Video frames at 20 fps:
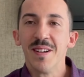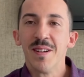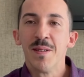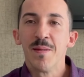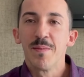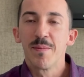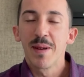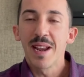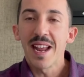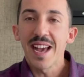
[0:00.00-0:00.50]

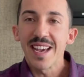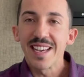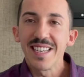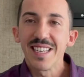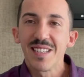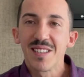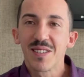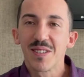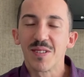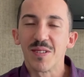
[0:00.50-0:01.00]
Para
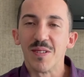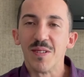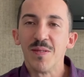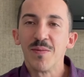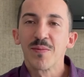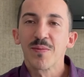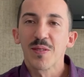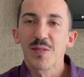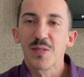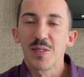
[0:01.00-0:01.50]
isso,
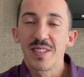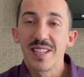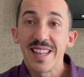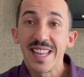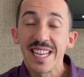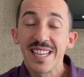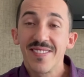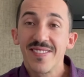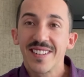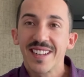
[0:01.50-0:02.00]
você tem
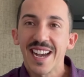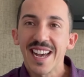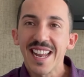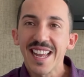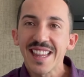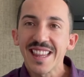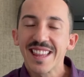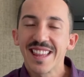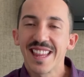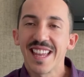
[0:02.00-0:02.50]
que ficar
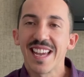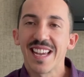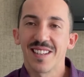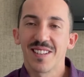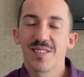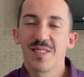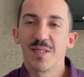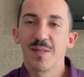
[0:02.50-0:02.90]
atento